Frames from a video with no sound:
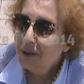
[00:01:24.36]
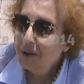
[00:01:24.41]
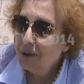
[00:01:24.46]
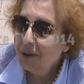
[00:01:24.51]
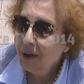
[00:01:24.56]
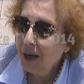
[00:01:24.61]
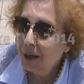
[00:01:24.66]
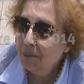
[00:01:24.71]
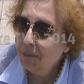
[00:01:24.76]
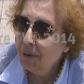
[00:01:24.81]

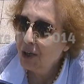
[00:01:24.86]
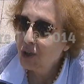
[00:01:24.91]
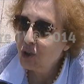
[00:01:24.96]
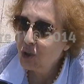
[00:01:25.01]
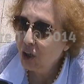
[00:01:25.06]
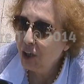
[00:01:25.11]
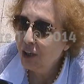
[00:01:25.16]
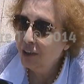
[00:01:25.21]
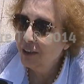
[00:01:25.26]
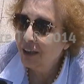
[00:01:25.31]
عامل
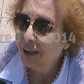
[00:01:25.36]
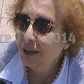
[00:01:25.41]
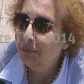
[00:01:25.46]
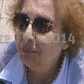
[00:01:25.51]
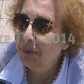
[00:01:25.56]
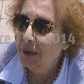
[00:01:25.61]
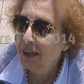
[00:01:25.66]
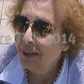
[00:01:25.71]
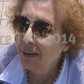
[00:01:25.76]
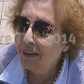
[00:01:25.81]
جهد
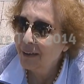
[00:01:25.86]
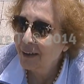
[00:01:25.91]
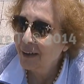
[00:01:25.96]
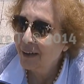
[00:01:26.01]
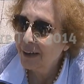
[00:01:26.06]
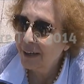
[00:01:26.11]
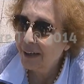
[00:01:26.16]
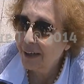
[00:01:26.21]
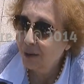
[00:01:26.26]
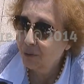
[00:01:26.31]
كبير
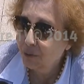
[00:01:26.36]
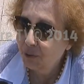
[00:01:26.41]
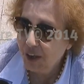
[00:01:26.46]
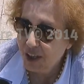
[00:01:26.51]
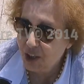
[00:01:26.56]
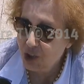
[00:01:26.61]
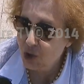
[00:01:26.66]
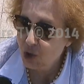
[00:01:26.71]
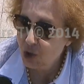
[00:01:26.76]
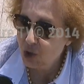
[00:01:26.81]

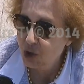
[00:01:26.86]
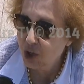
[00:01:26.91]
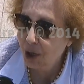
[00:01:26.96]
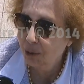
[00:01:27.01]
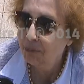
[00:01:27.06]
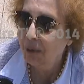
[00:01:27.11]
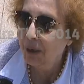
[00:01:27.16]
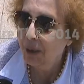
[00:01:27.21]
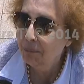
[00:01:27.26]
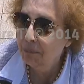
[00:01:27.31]
ليفرجي
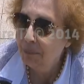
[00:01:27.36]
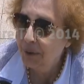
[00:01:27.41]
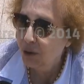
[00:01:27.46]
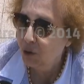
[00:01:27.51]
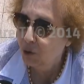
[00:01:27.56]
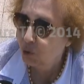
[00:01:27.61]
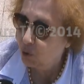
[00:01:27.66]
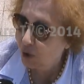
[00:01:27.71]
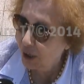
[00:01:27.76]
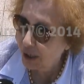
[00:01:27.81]
الشباب
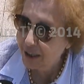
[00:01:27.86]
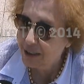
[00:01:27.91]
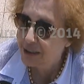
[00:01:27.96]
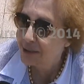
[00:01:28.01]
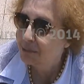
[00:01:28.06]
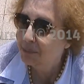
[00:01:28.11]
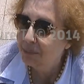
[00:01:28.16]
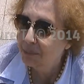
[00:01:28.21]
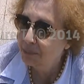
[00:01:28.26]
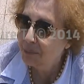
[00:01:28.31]
انه لازم
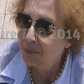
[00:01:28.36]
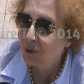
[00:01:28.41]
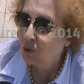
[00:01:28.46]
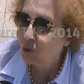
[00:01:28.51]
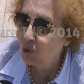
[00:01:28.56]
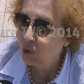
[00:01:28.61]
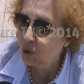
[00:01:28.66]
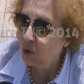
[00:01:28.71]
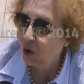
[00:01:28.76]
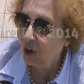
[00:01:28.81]

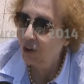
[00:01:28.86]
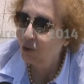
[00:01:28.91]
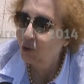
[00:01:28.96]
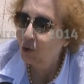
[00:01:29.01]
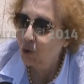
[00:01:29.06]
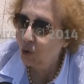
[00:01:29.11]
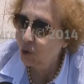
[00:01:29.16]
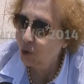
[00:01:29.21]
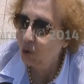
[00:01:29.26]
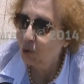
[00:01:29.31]
يكونوا
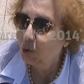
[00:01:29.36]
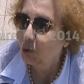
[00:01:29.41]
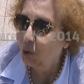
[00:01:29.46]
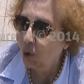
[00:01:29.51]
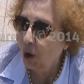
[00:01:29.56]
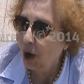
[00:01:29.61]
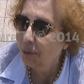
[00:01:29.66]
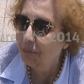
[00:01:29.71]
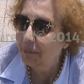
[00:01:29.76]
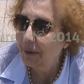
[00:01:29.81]
عندهم قوة
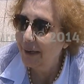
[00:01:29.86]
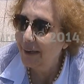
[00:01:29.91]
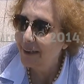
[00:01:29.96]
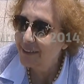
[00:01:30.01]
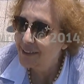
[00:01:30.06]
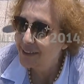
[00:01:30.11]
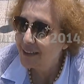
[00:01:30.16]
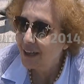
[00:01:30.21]
وحماس